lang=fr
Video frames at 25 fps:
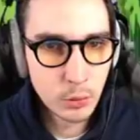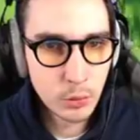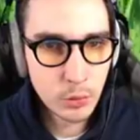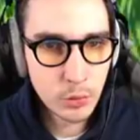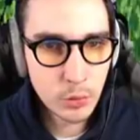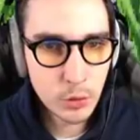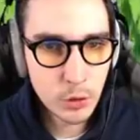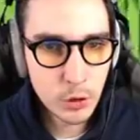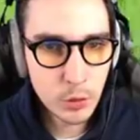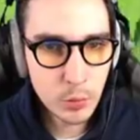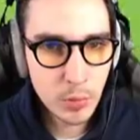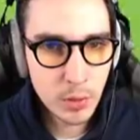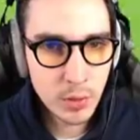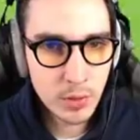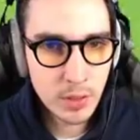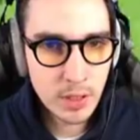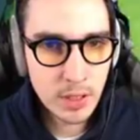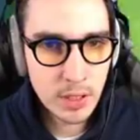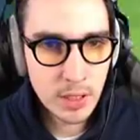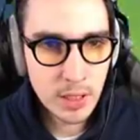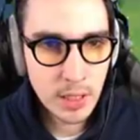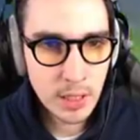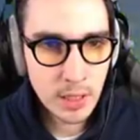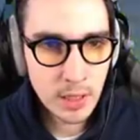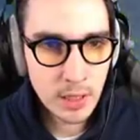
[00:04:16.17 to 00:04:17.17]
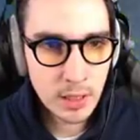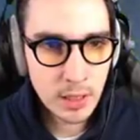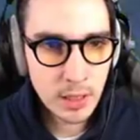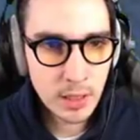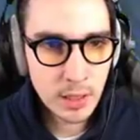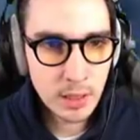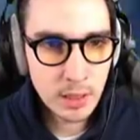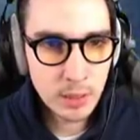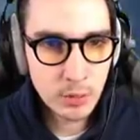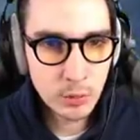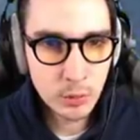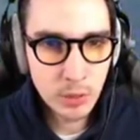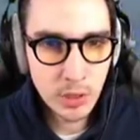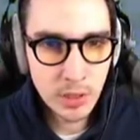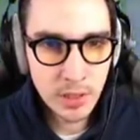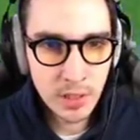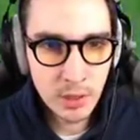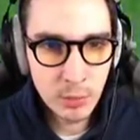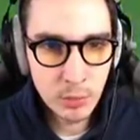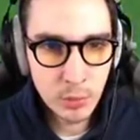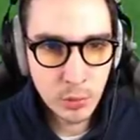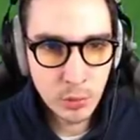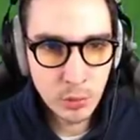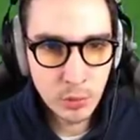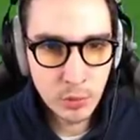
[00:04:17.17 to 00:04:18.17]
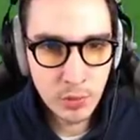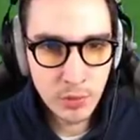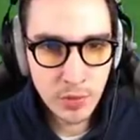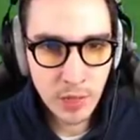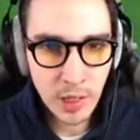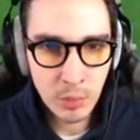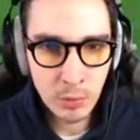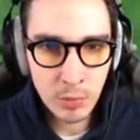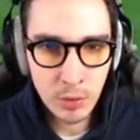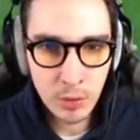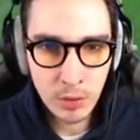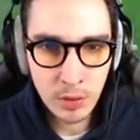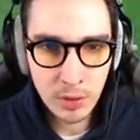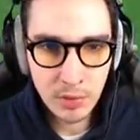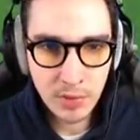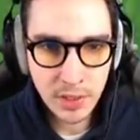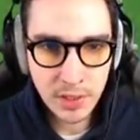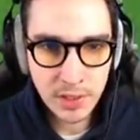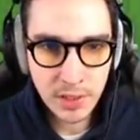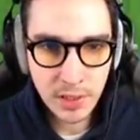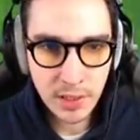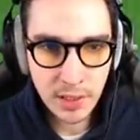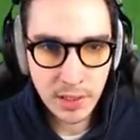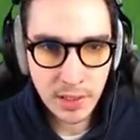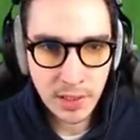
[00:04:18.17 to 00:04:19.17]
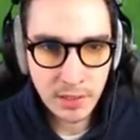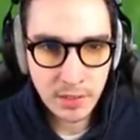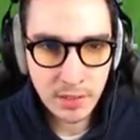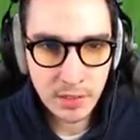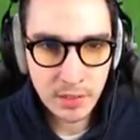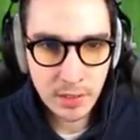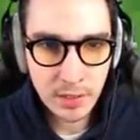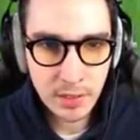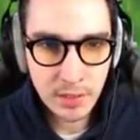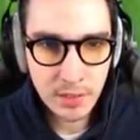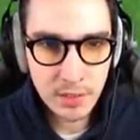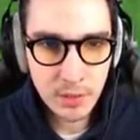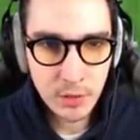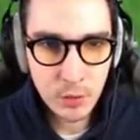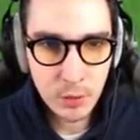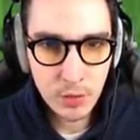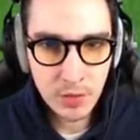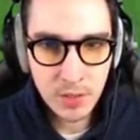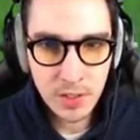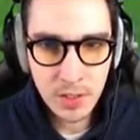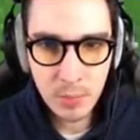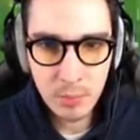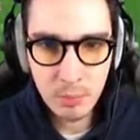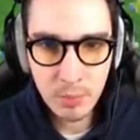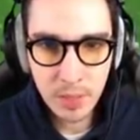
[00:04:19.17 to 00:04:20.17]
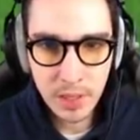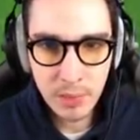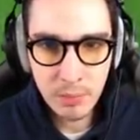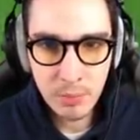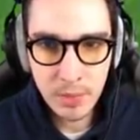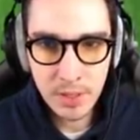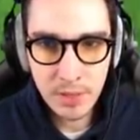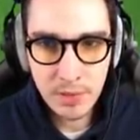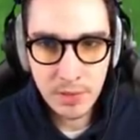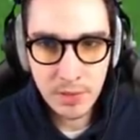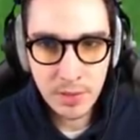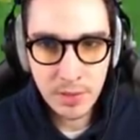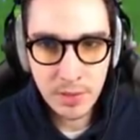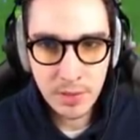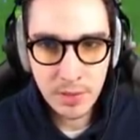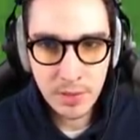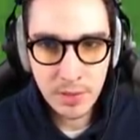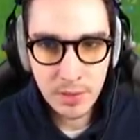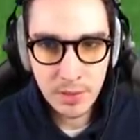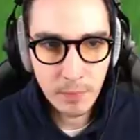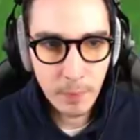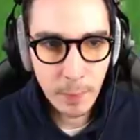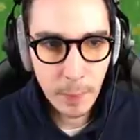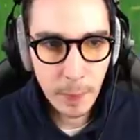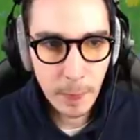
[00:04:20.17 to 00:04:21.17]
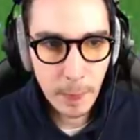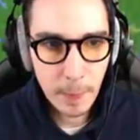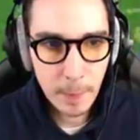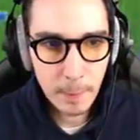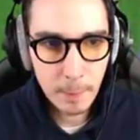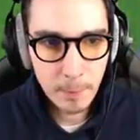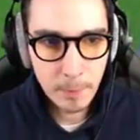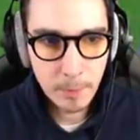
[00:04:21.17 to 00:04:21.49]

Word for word: Euh, donc ce spot-là, où là, il y a beaucoup de fer blanc avec un cristal, si je ne dis pas de bêtises.